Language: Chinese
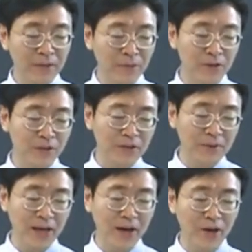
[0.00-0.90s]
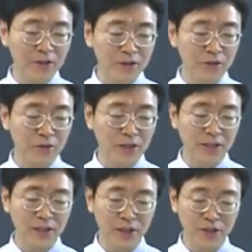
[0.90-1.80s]
比如说，咱们看二十六页
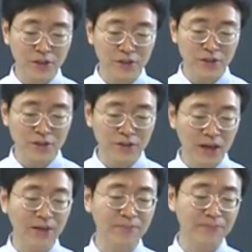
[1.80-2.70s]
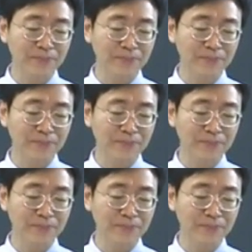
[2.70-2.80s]
的第十四行，